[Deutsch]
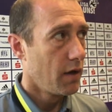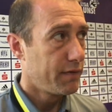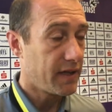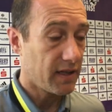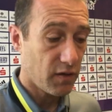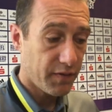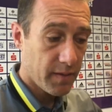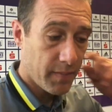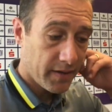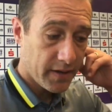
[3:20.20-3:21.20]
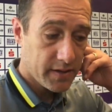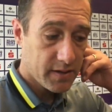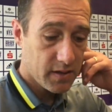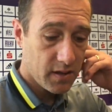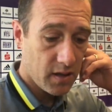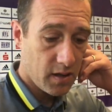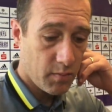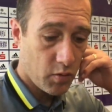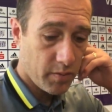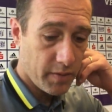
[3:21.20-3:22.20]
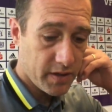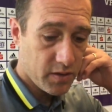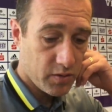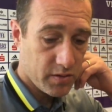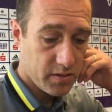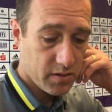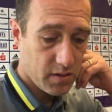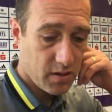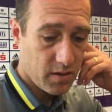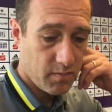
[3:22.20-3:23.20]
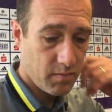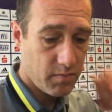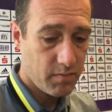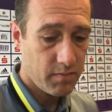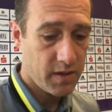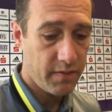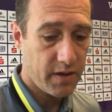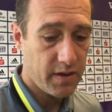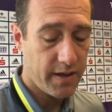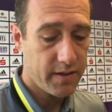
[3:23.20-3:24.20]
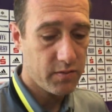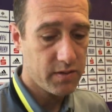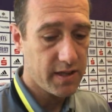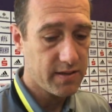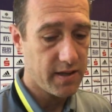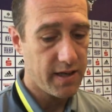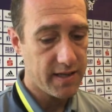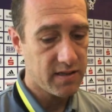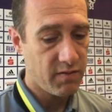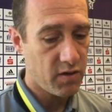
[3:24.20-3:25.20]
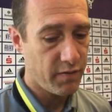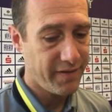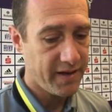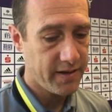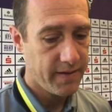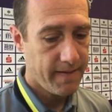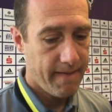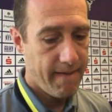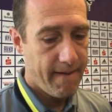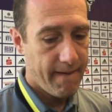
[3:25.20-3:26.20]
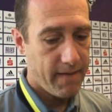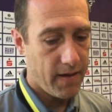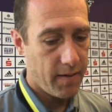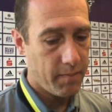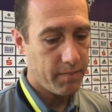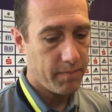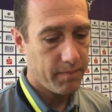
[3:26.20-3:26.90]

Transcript: Verdacht auf Innenbandriss ähm, und Meniskus. Ähm, der wird halt uns jetzt in den nächsten Wochen fehlen. Ähm,